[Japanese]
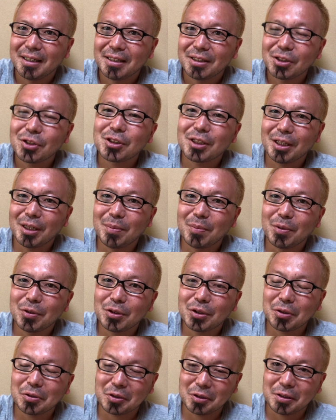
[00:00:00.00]
そしてねもう
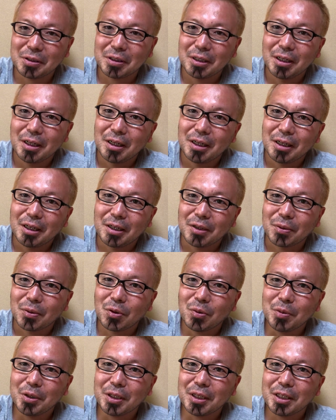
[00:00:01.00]
一つあの
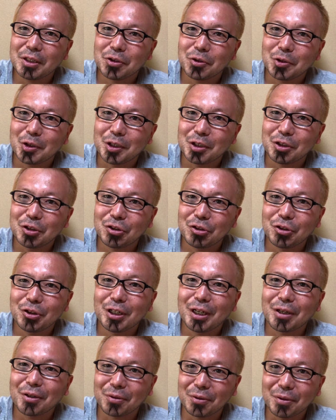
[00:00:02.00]
コミュニケーションには2種類
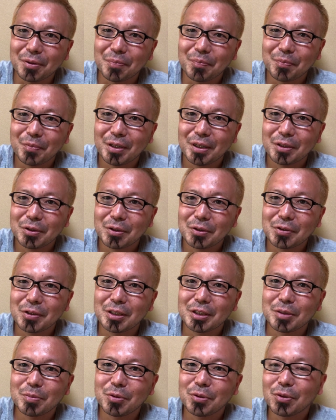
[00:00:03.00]
あるとで一つは
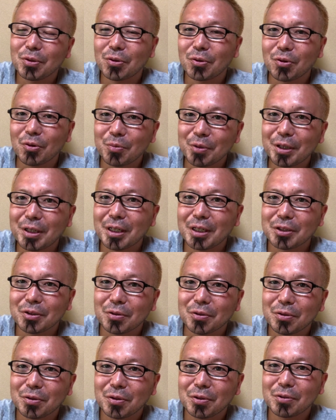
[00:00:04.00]
自分との
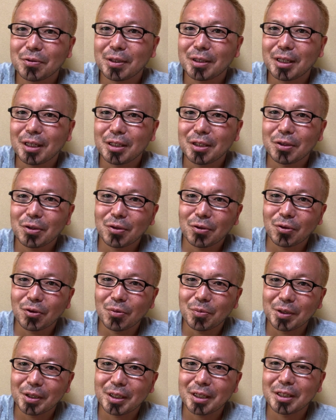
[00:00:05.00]
コミュニケーション一つは他人との
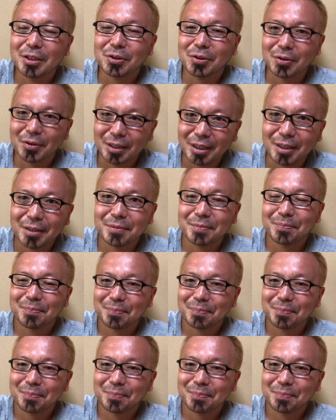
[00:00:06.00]
コミュニケーションである